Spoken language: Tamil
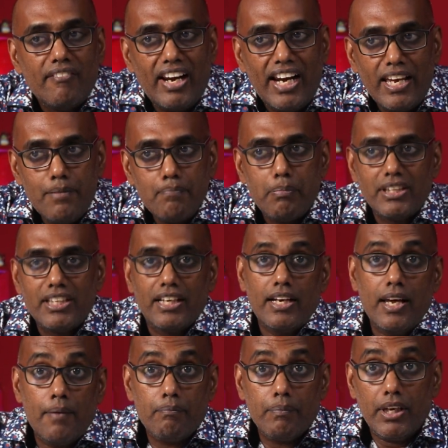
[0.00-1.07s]
விலை
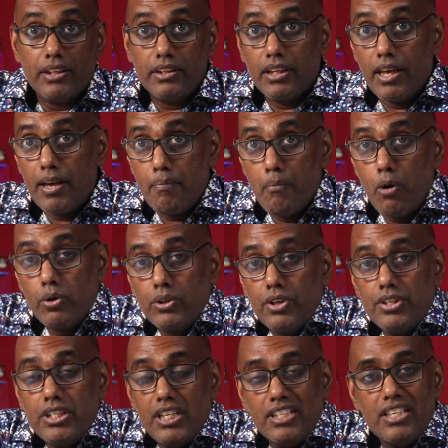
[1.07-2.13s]
பார்த்தீங்கன்னா இந்த மோட்டோ
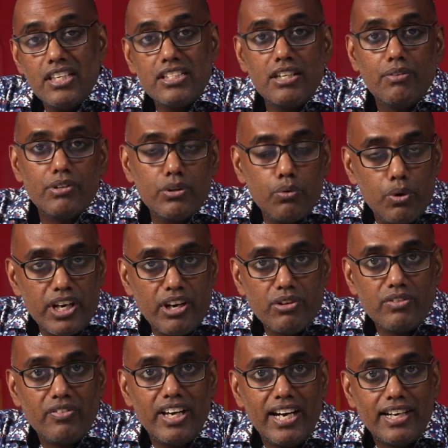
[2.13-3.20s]
ஜி சிக்ஸ்டி வந்து ஒரே
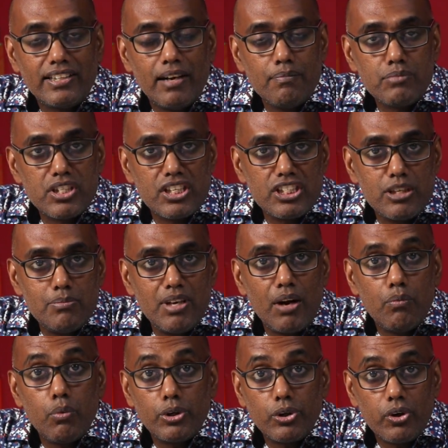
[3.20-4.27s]
ஒரு வேரியன்ட் தான் சிக்ஸ் ஜிபி
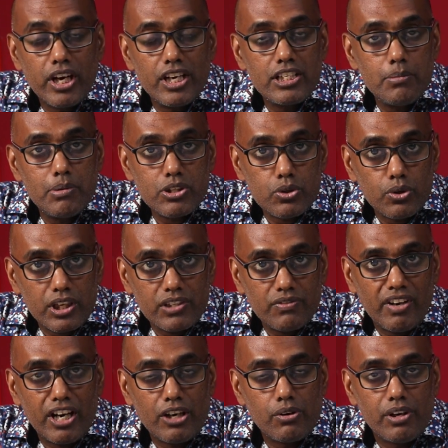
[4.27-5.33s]
ரேம் ஒன் டுவெண்ட்டி ஜிபி ஸ்டோரேஜ்
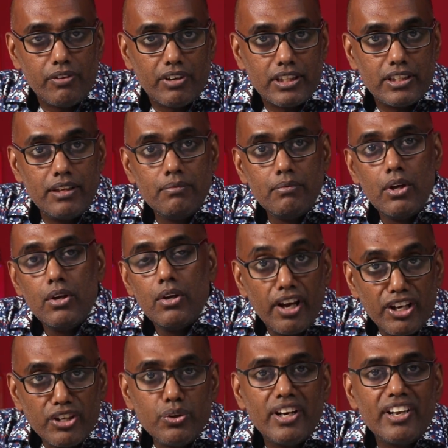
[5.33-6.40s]
வேரியன்ட் ஓடி வருது
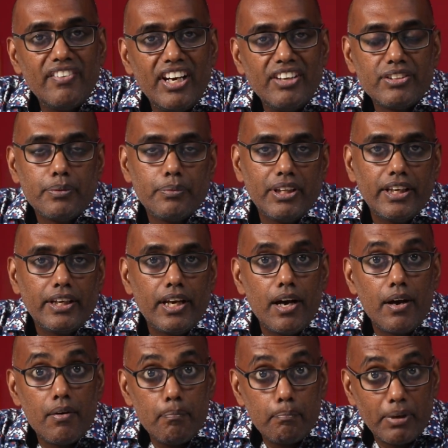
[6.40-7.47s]
இதோட விலை வந்து
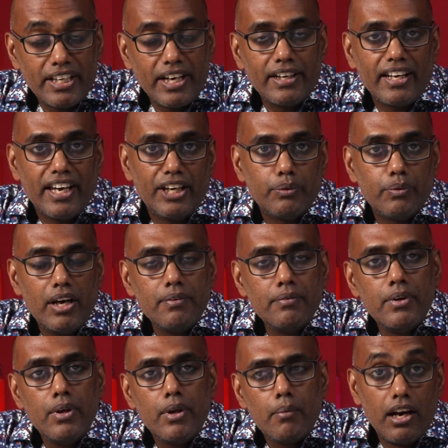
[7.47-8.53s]
பார்த்தீங்கன்னா ரூபா
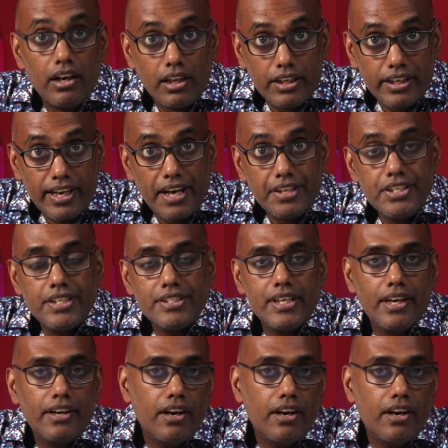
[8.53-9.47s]
ஆனால் நீங்கள் ஐசிசிஐ